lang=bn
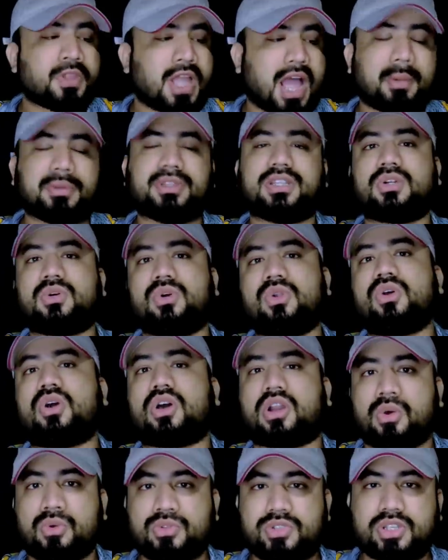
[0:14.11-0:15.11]
আমাদের গোল
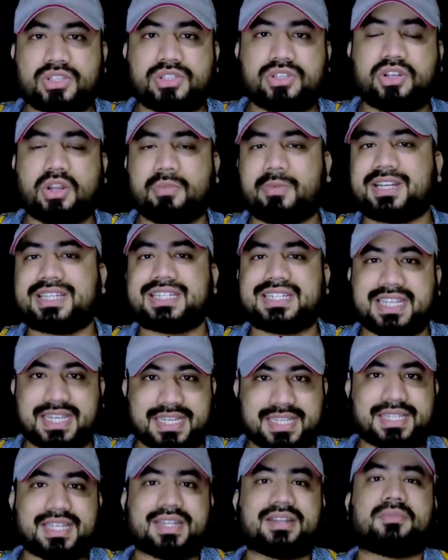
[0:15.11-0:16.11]
করা উচিত ছিল বাট
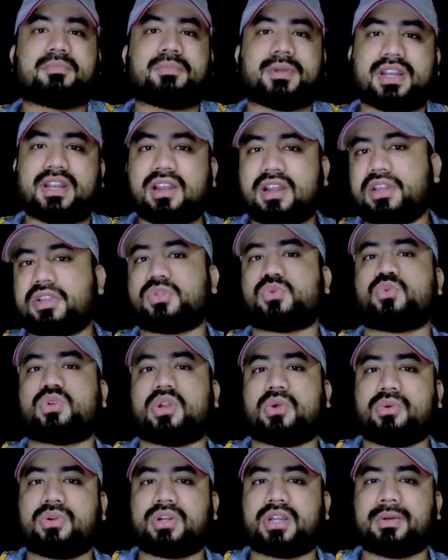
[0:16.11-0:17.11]
শেষের পেনাল্টি শ্যুট
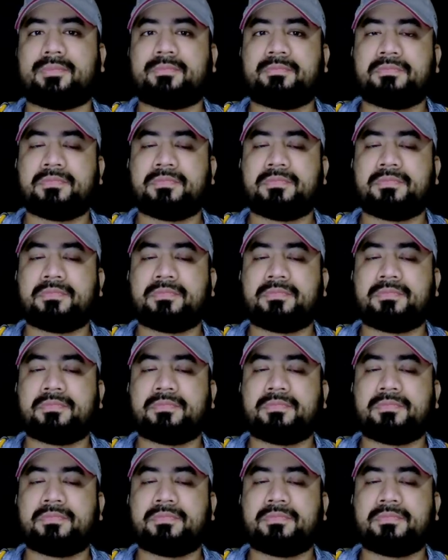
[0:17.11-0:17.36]
আউটটা